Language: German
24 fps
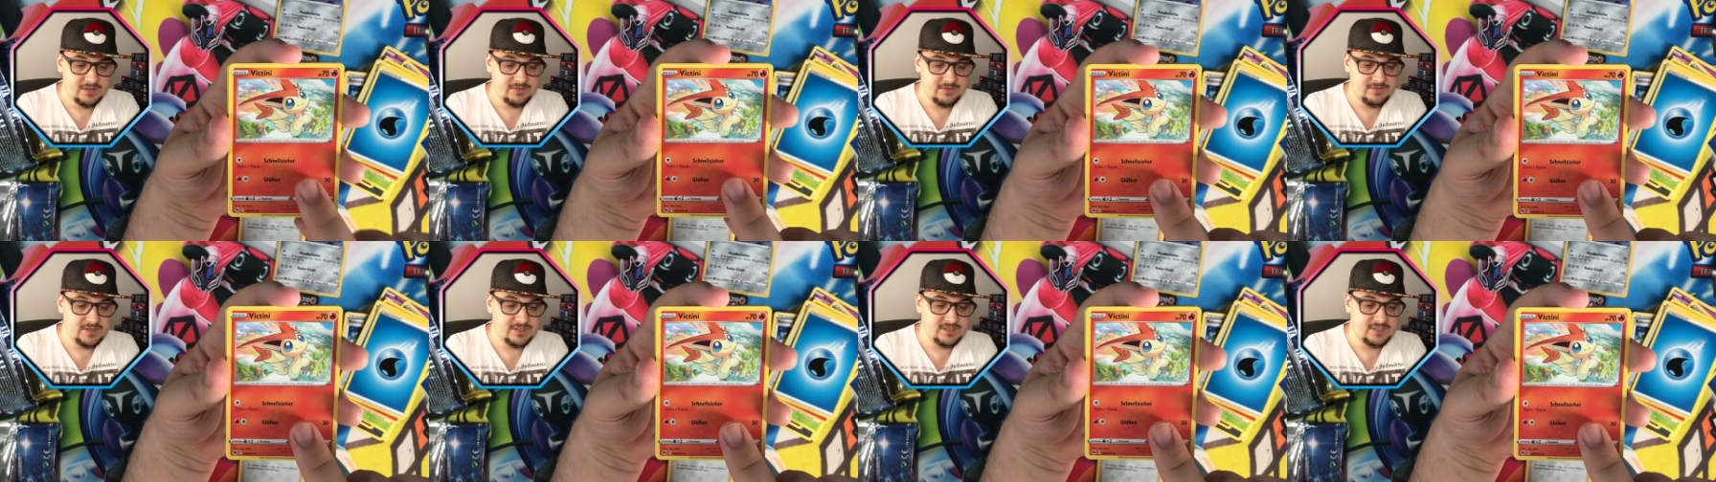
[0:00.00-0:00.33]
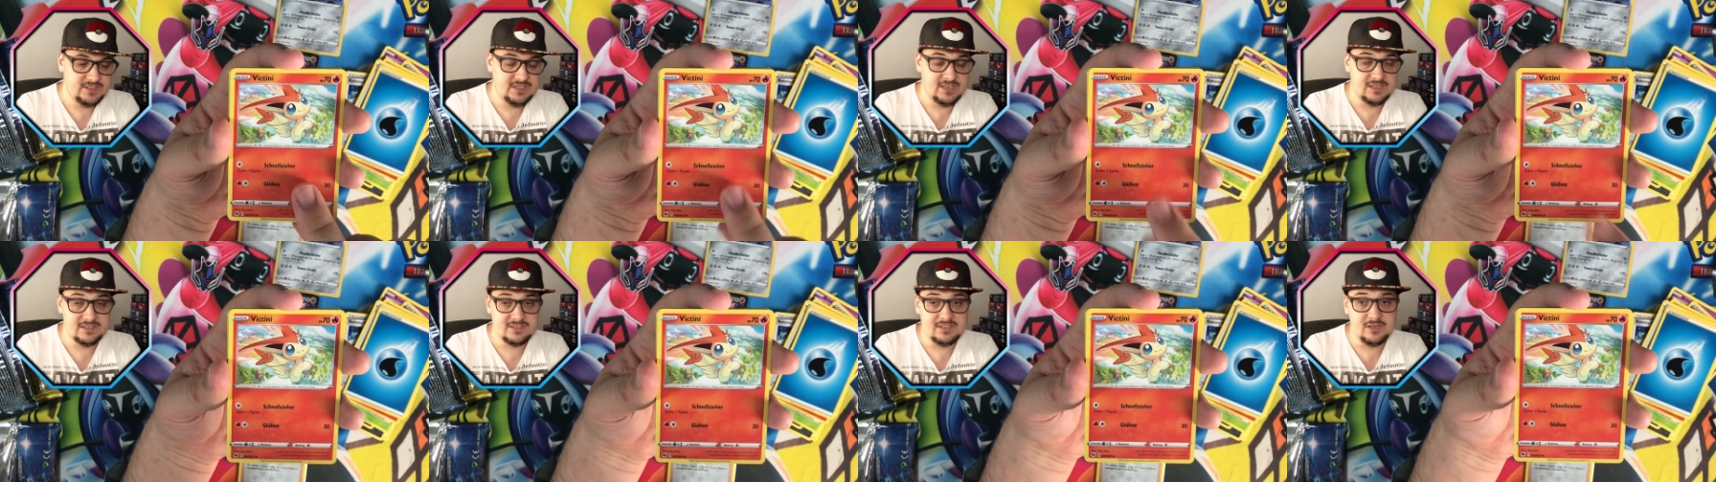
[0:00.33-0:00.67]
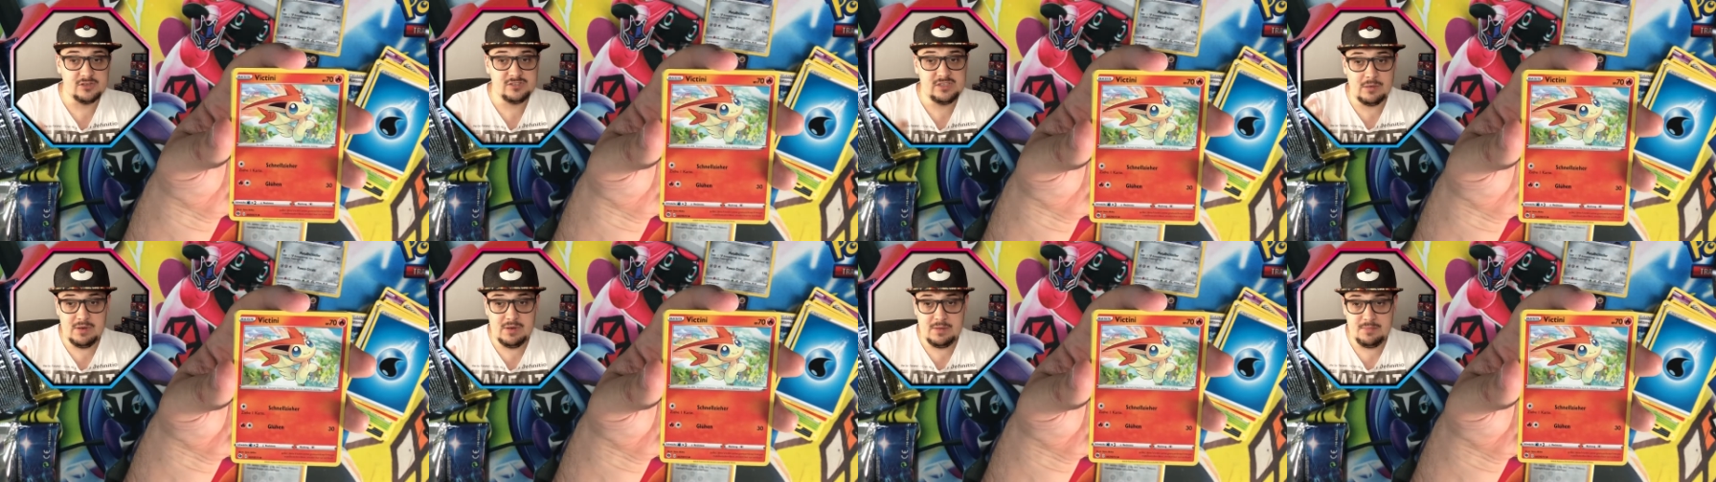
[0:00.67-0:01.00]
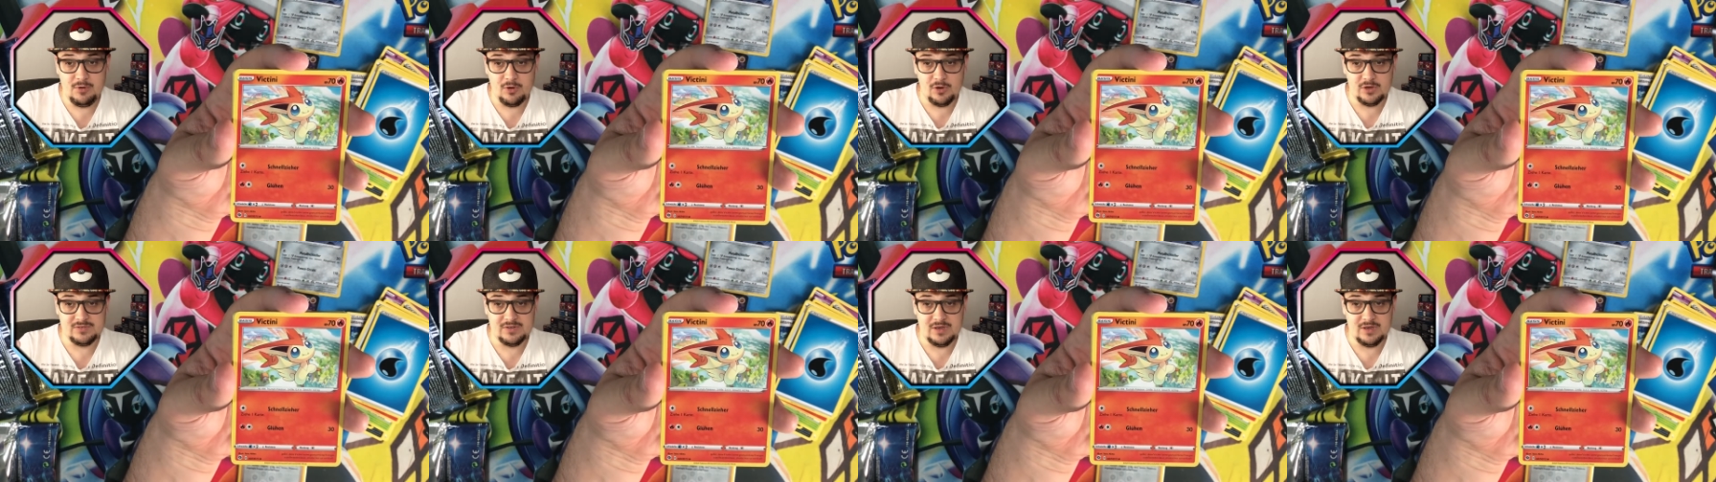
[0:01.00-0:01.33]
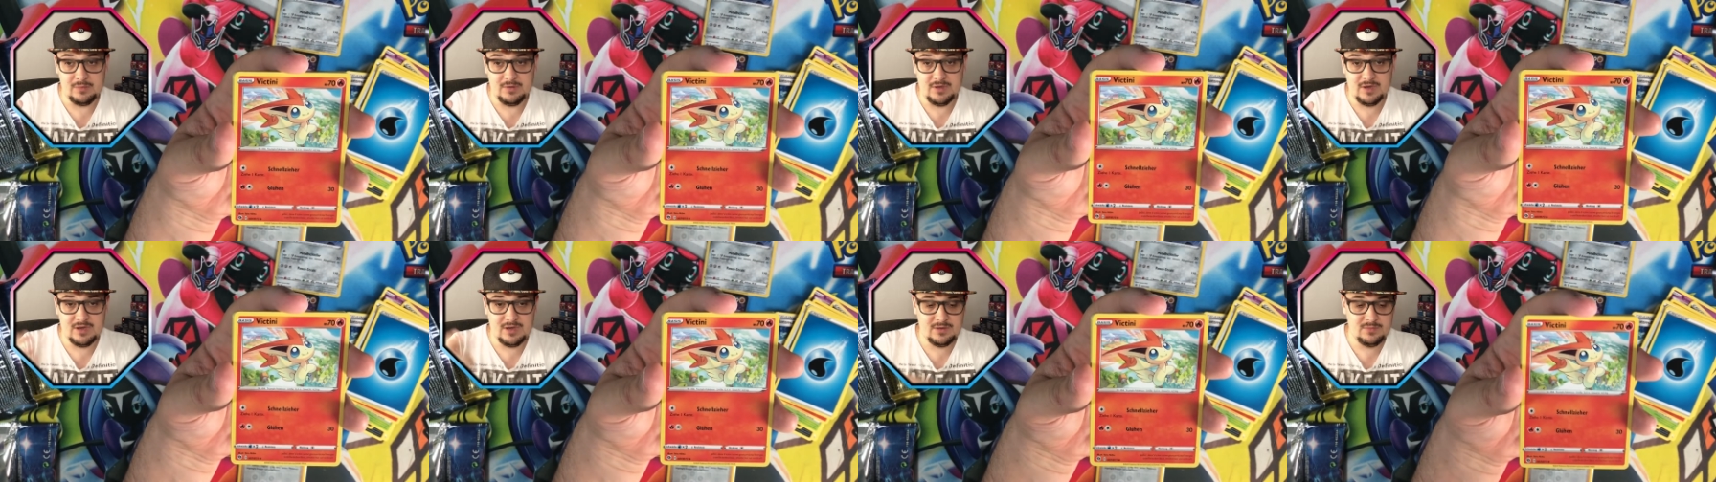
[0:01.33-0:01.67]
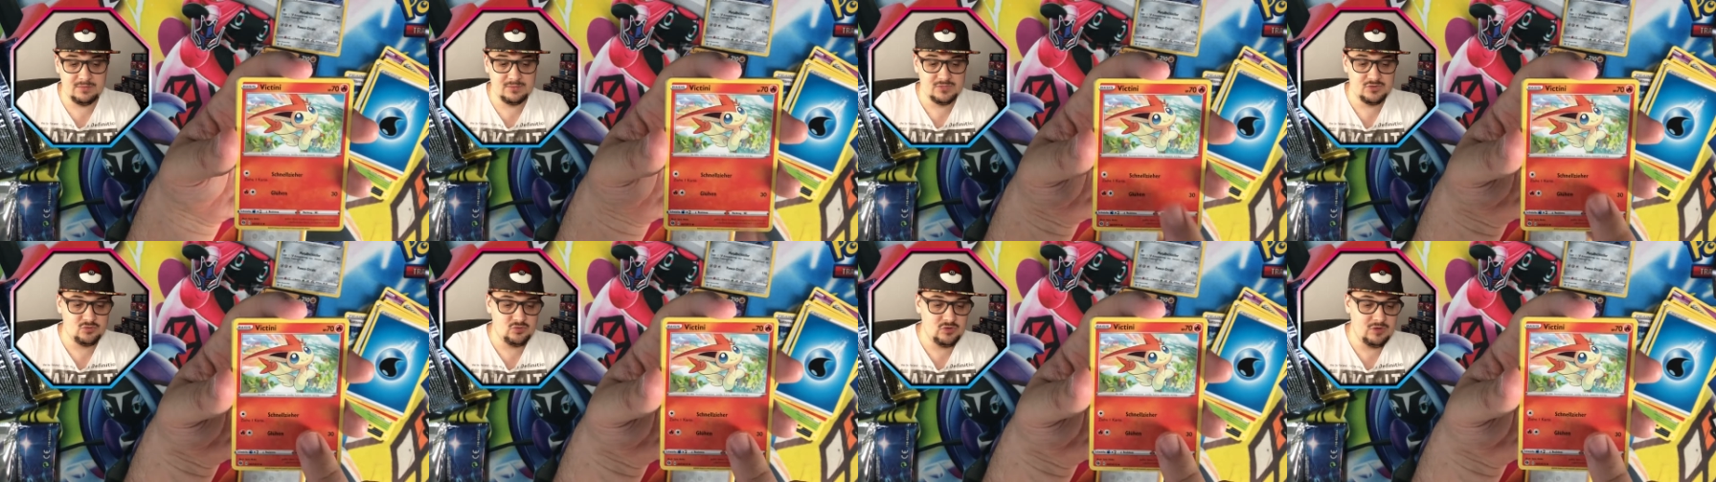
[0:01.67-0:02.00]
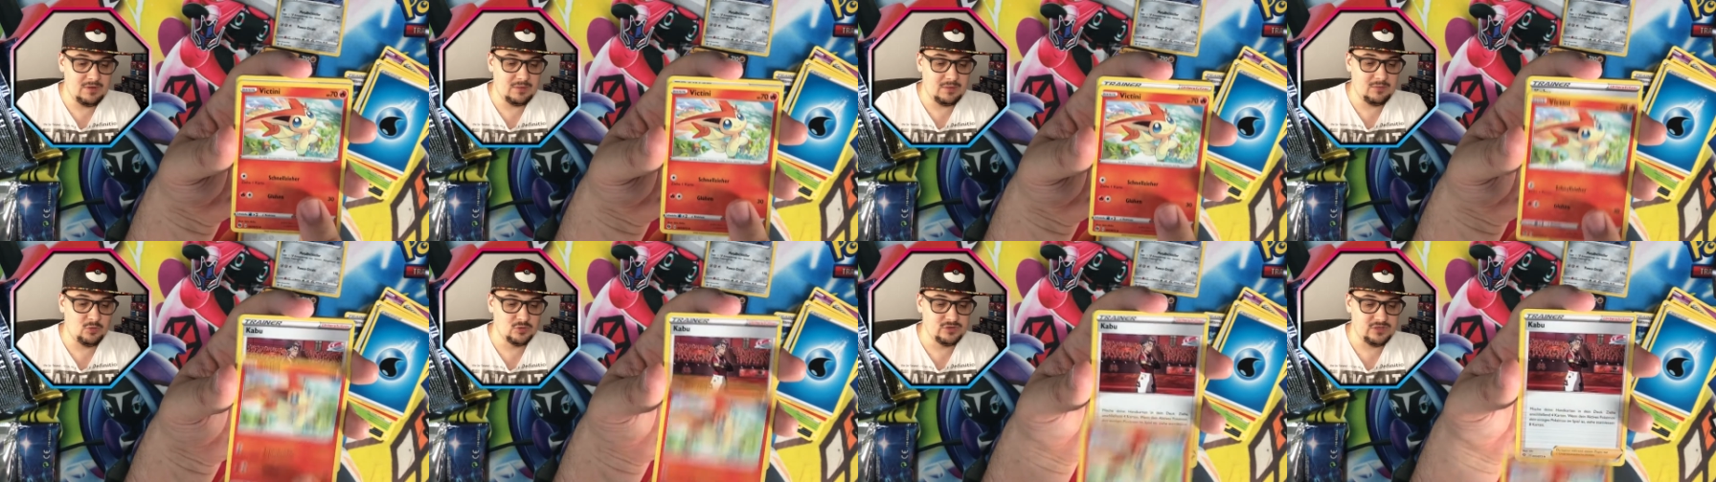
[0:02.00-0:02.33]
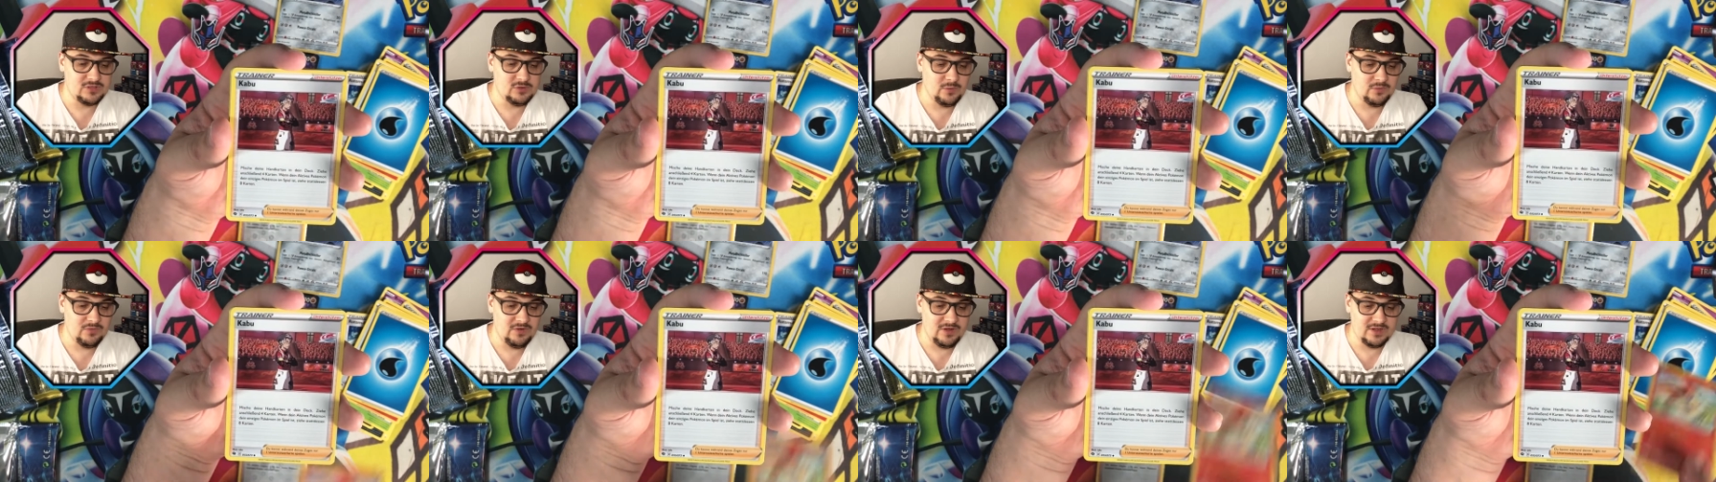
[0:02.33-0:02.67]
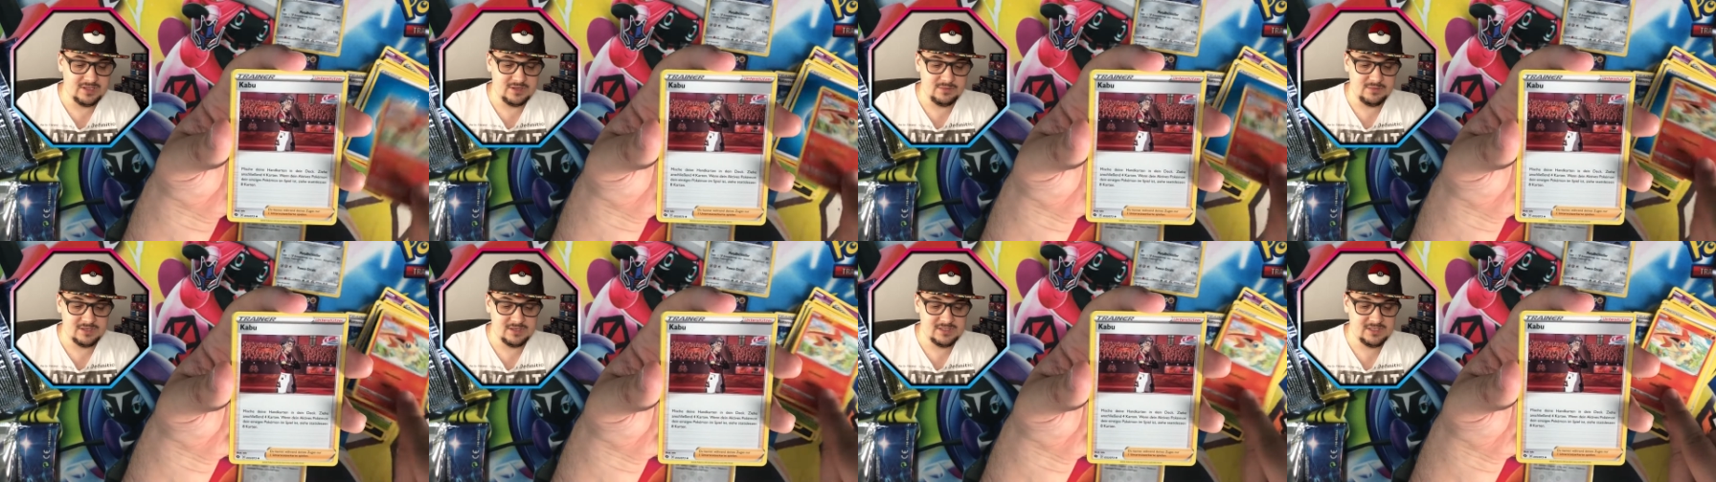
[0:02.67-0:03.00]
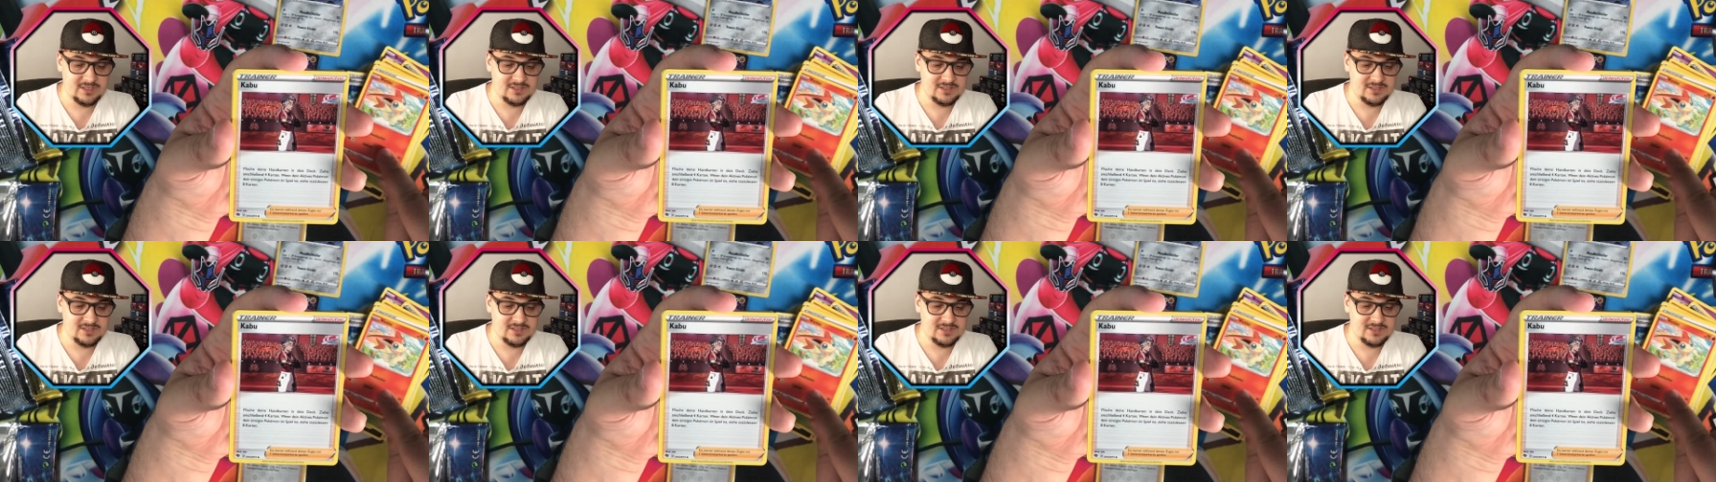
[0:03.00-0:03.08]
Victini ist ja auch sehr beliebt bei euch. Wir haben ja im Stream am Montag die Umfrage gemacht.